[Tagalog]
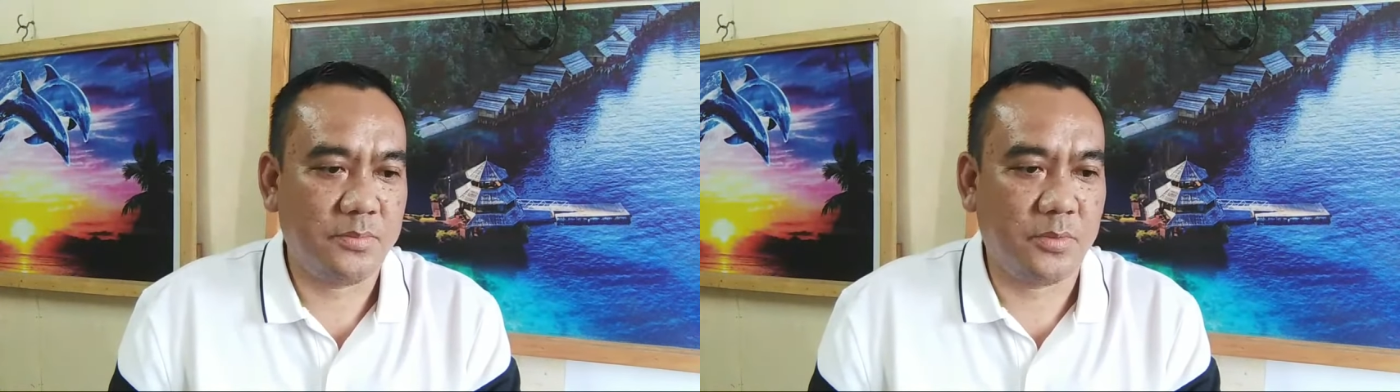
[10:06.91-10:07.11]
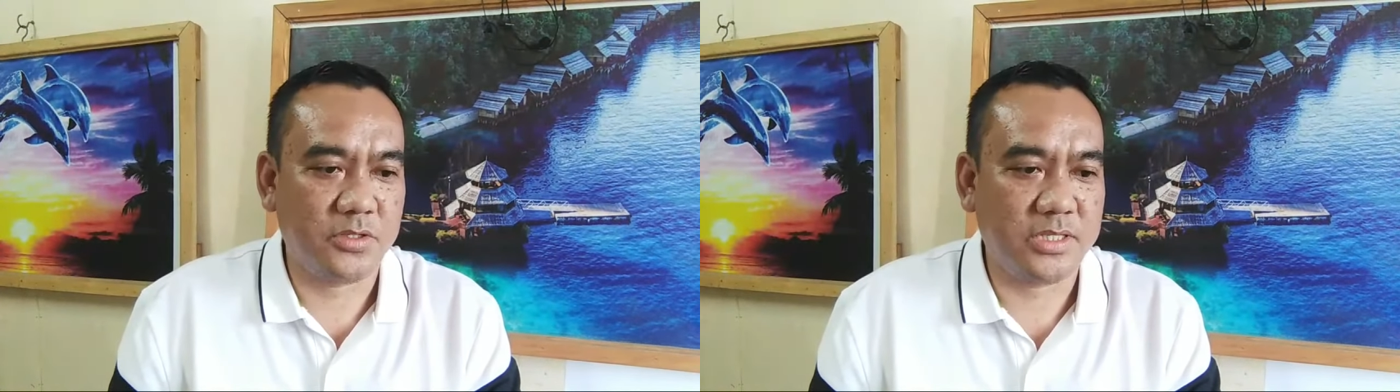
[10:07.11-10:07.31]

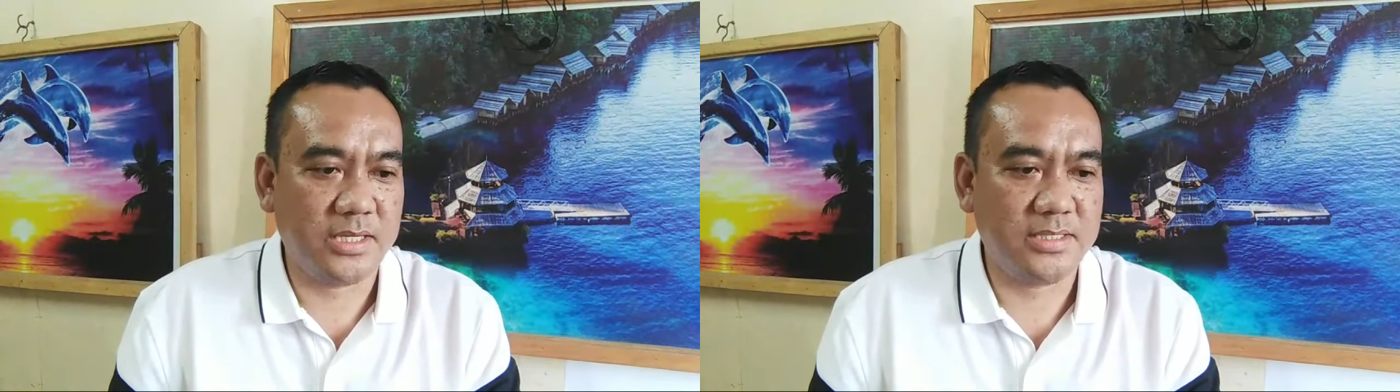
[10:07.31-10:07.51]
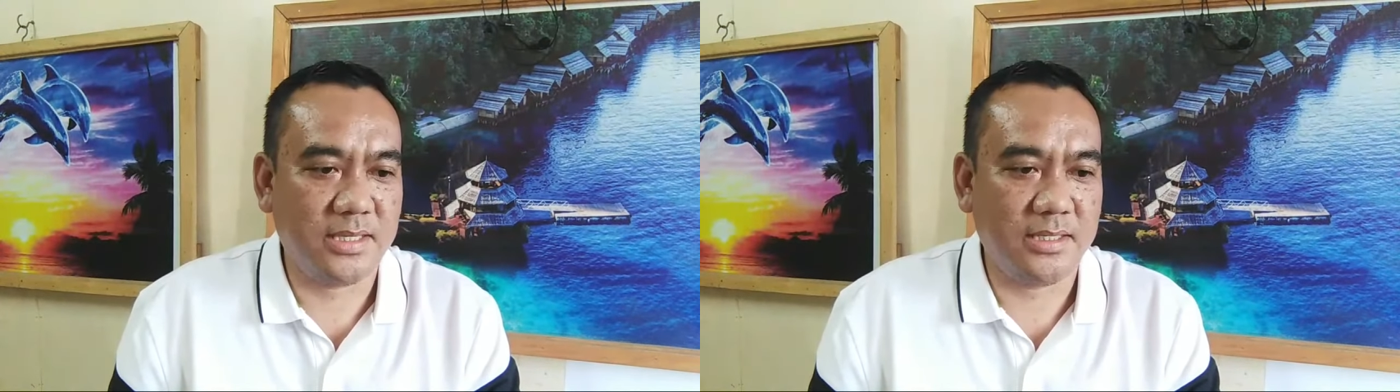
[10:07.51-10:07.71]

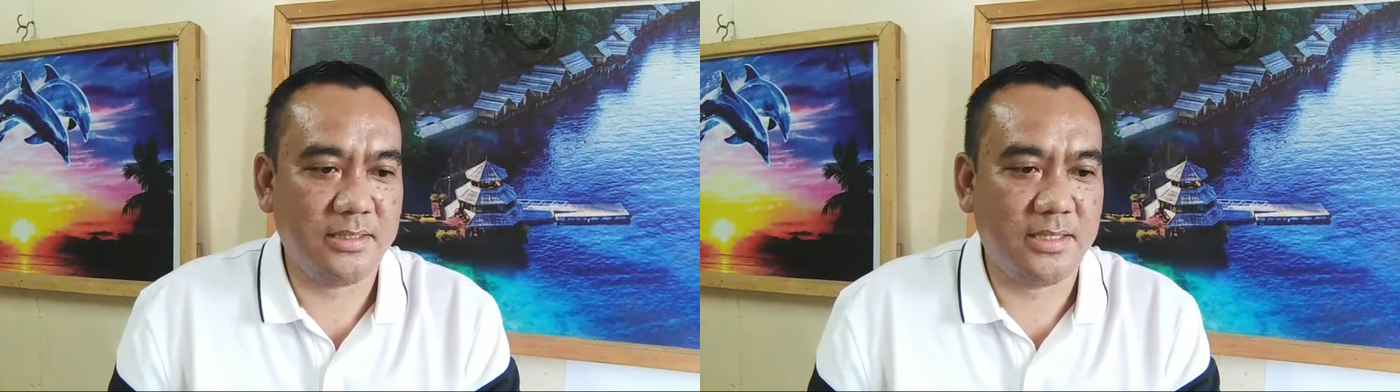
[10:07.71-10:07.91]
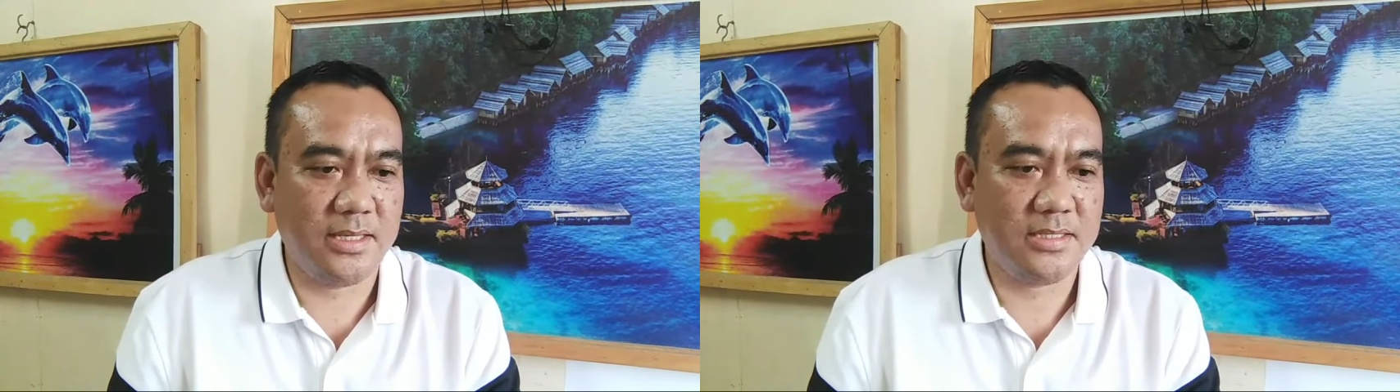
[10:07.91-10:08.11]

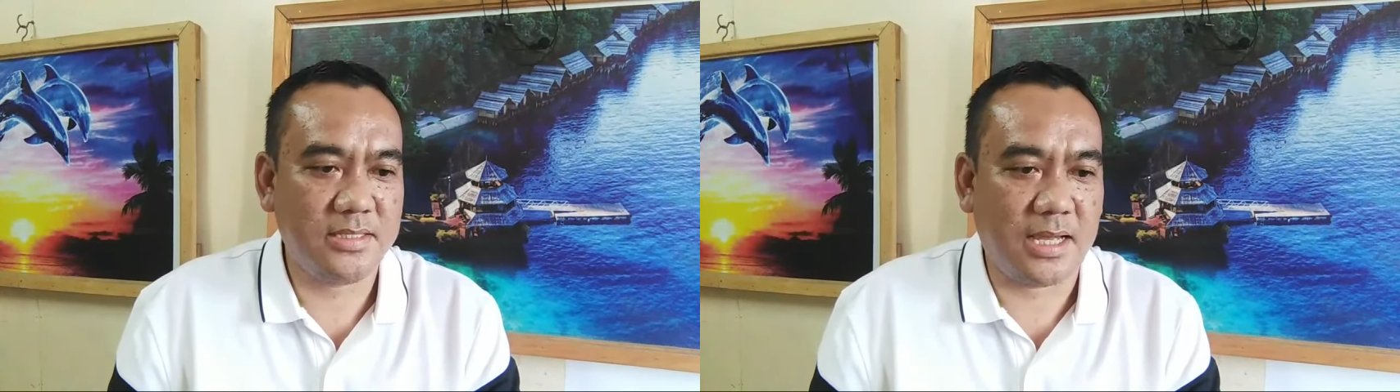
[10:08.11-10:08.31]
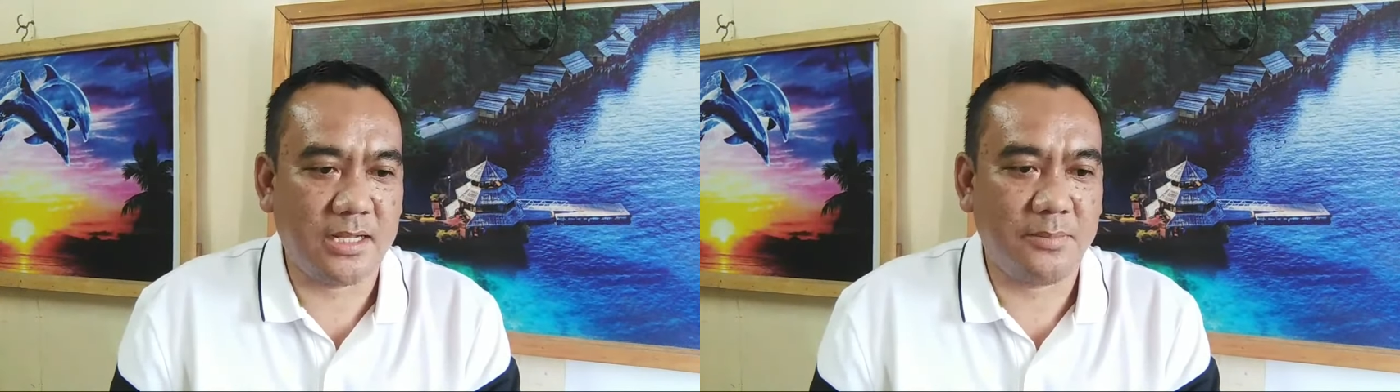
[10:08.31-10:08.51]
possessing
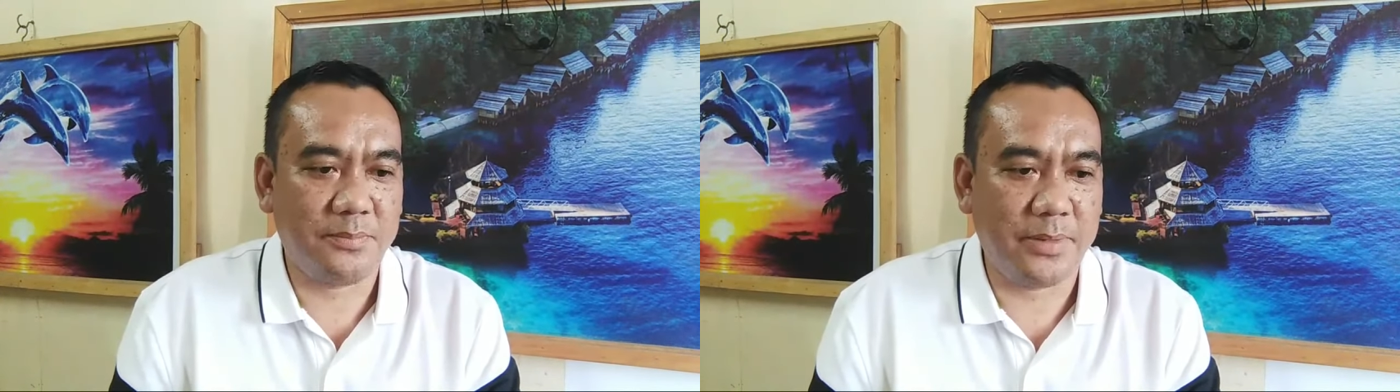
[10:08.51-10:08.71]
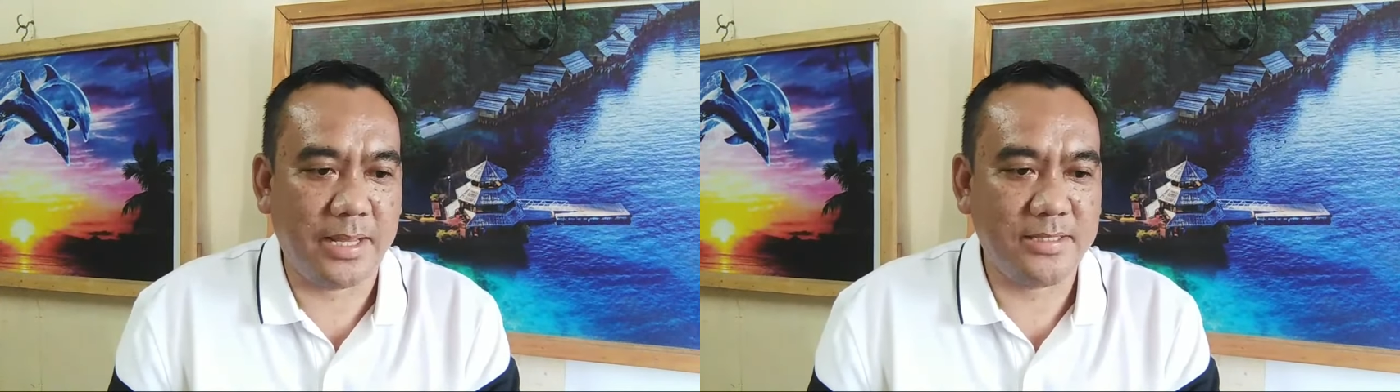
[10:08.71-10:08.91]
this
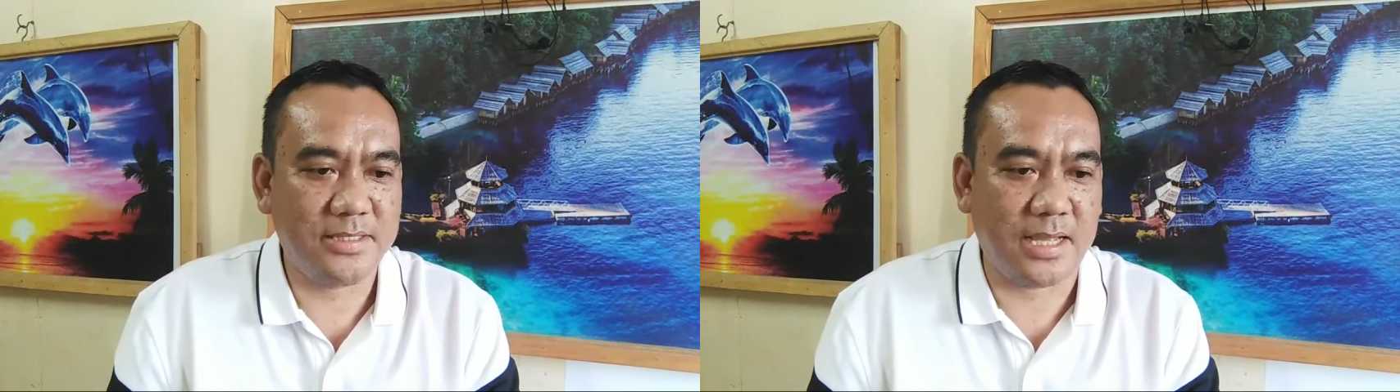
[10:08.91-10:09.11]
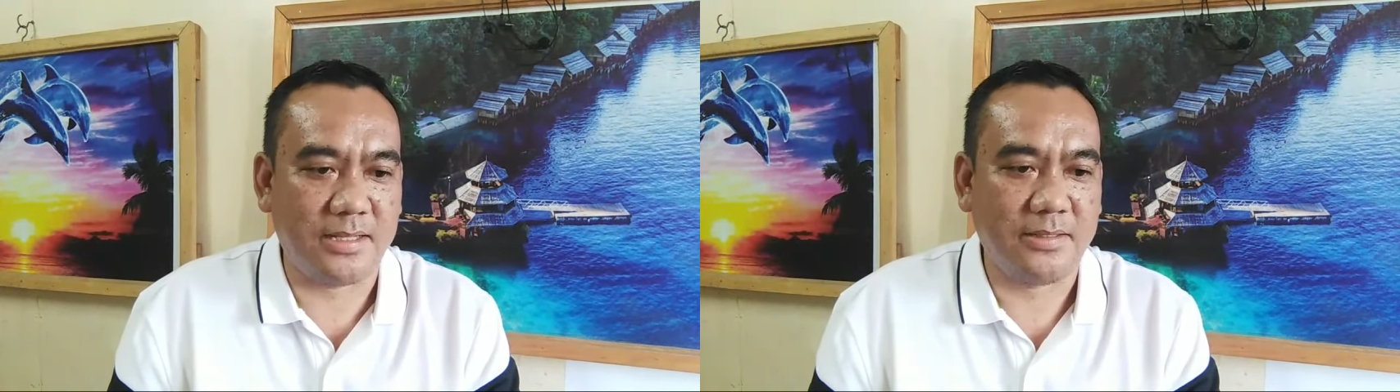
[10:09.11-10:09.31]

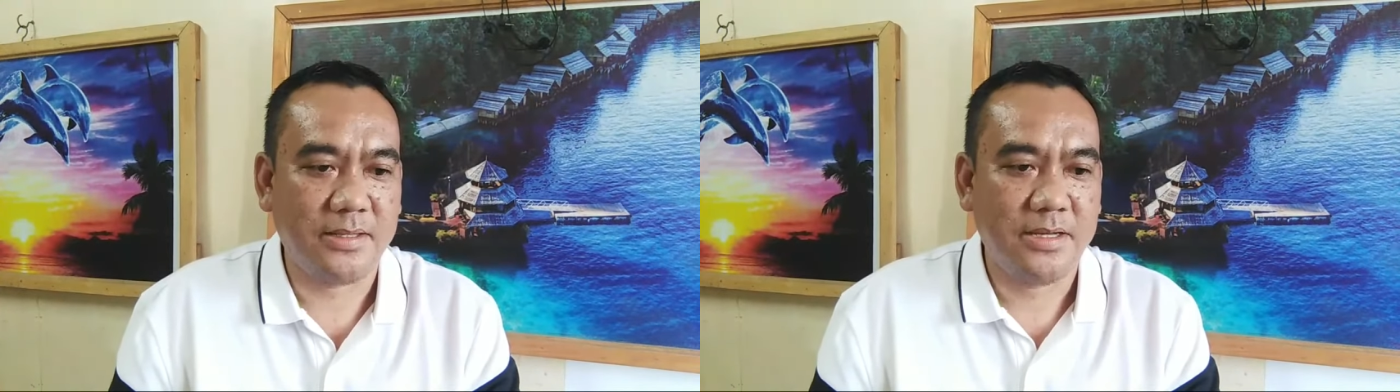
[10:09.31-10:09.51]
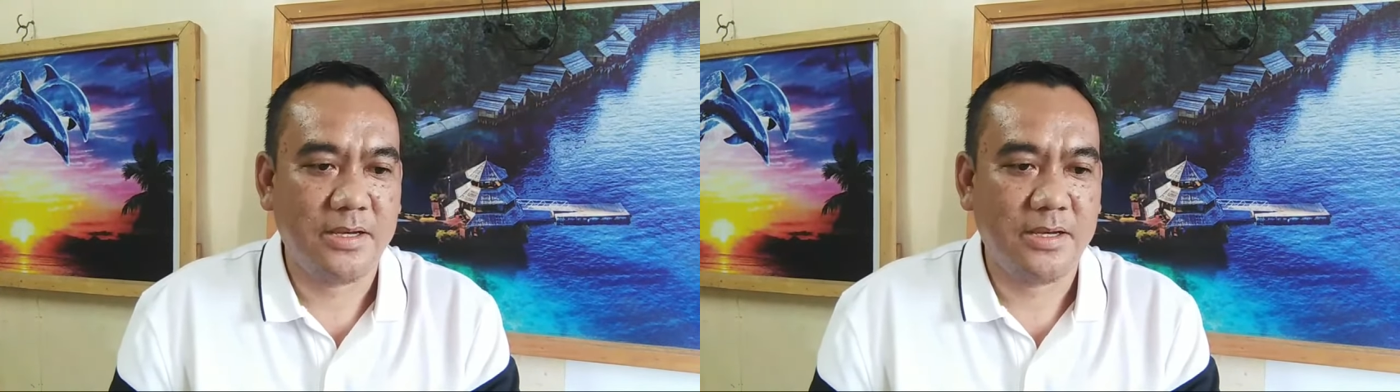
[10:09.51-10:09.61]
unpleasant